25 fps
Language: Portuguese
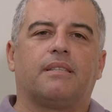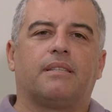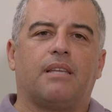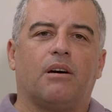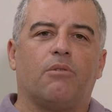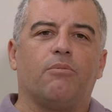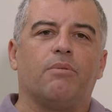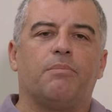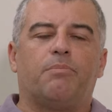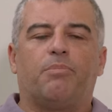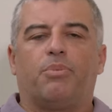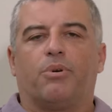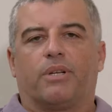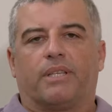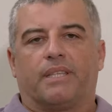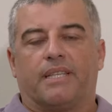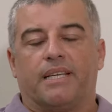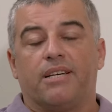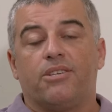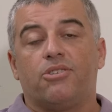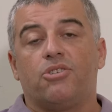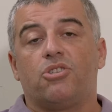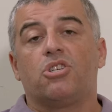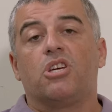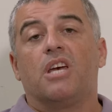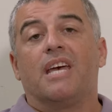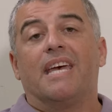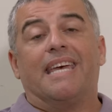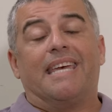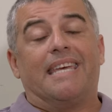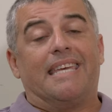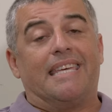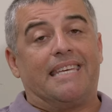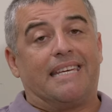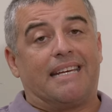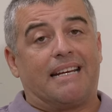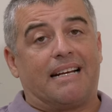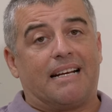tão importante
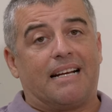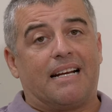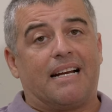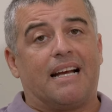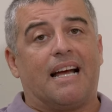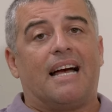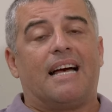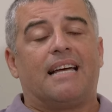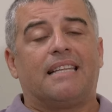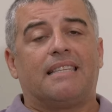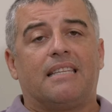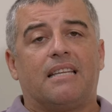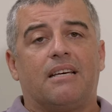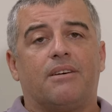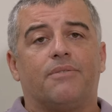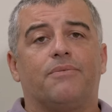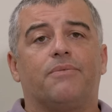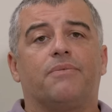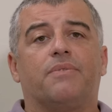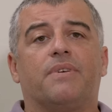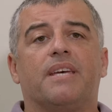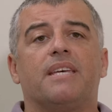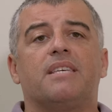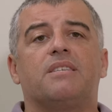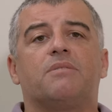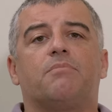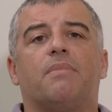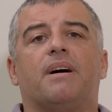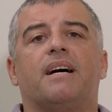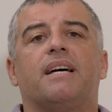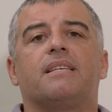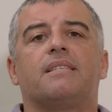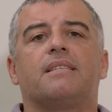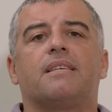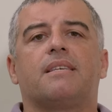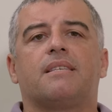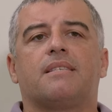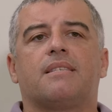e cada vez
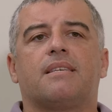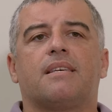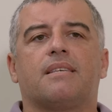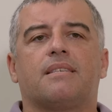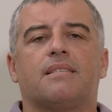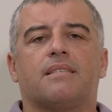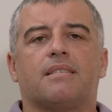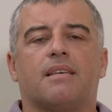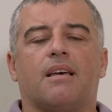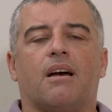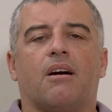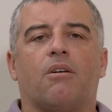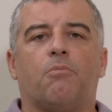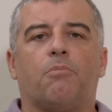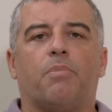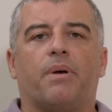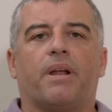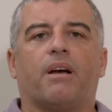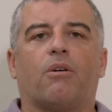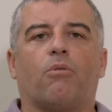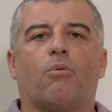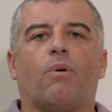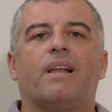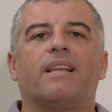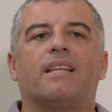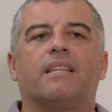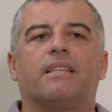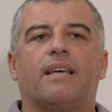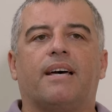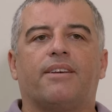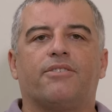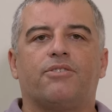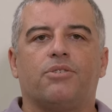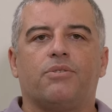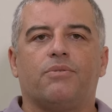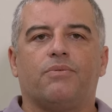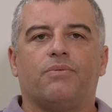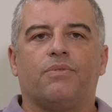mais essencial para a
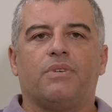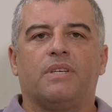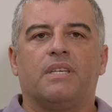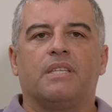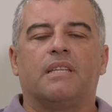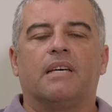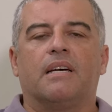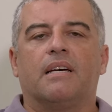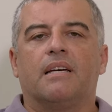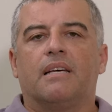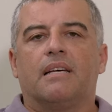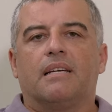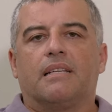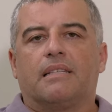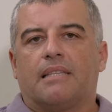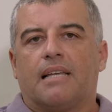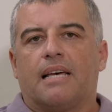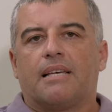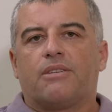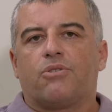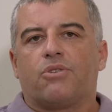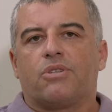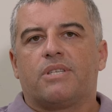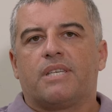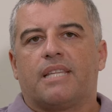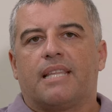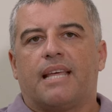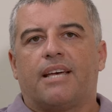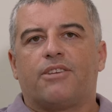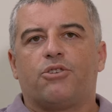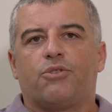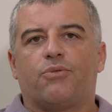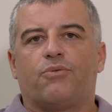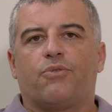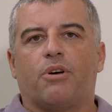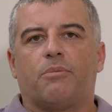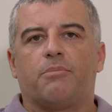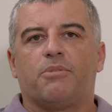qualidade de vida da
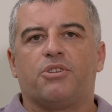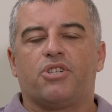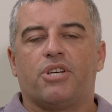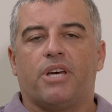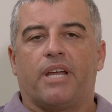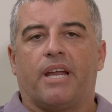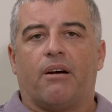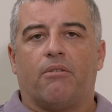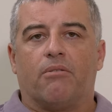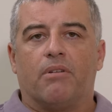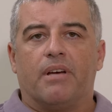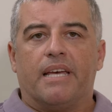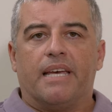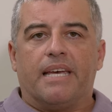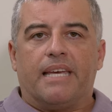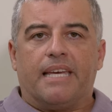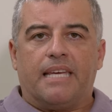sociedade de forma geral.